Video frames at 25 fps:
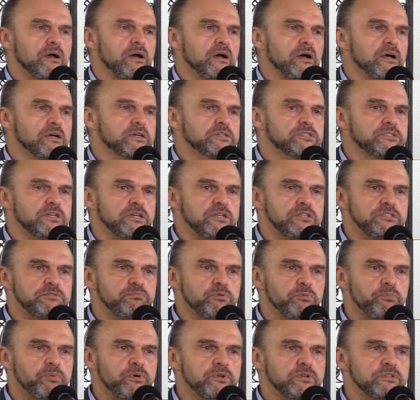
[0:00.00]
E,
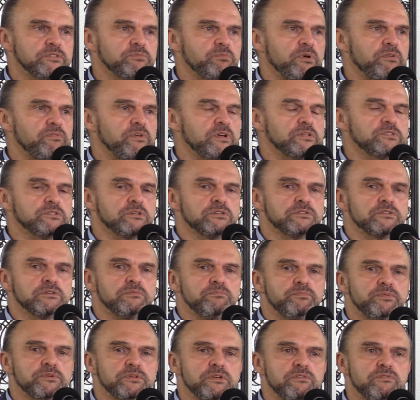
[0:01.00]
chcieliśmy porozmawiać o
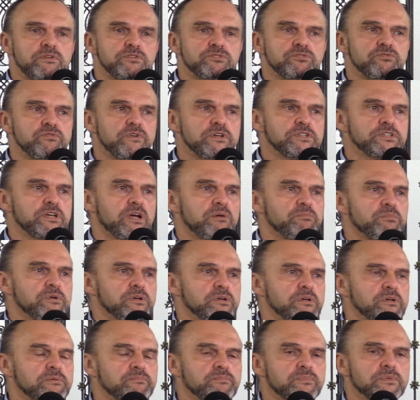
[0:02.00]
tym, ponieważ
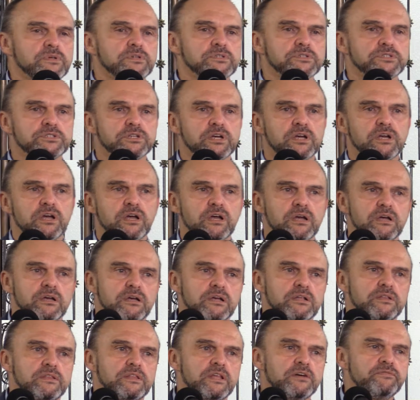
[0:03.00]
uważamy, że
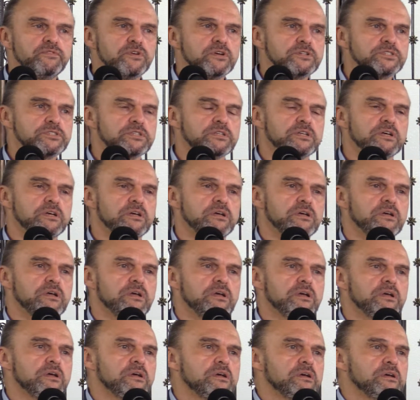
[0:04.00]
na wiosnę
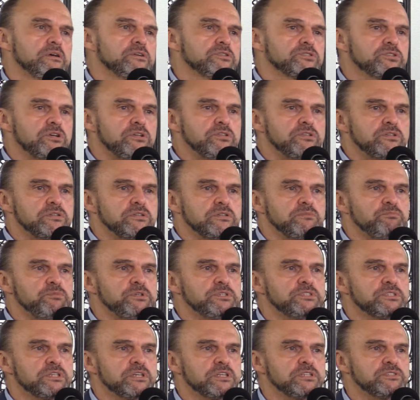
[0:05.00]
rząd i
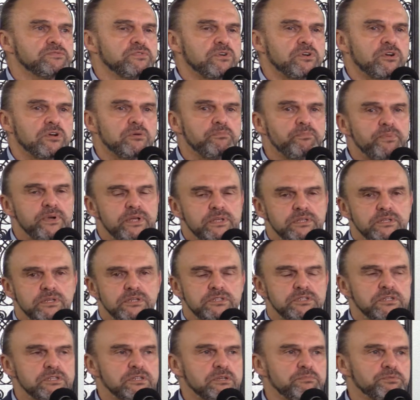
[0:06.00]
ministerstwo kompletnie
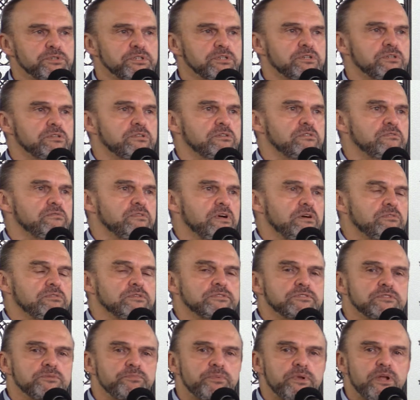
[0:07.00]
się nie przygotowało.
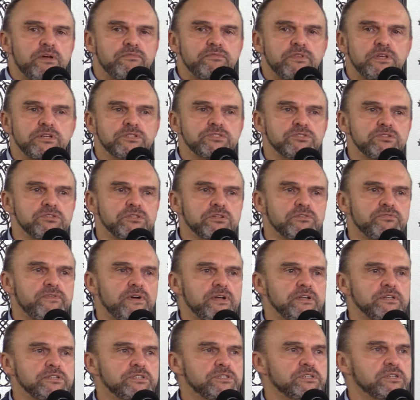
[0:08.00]
Co prawda rząd
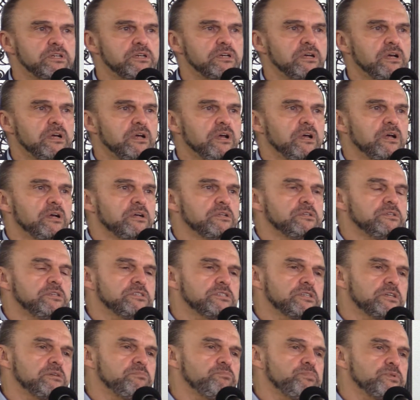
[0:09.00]
chwali się
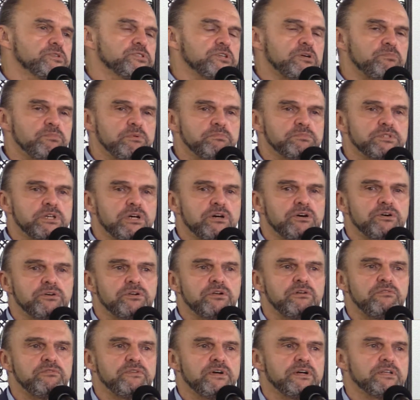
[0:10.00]
niskim poziomem
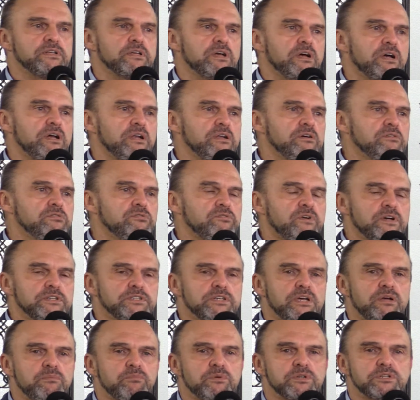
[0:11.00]
zachorowań, ale
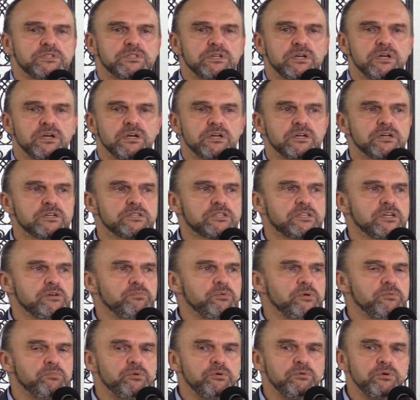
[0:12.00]
uważamy, że
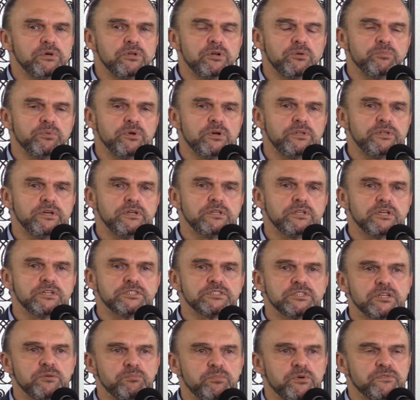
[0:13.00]
gdyby były robione
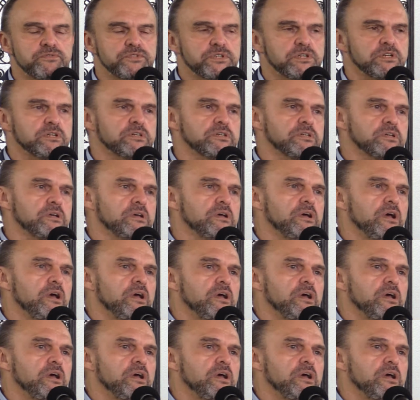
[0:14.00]
testy powszechnie,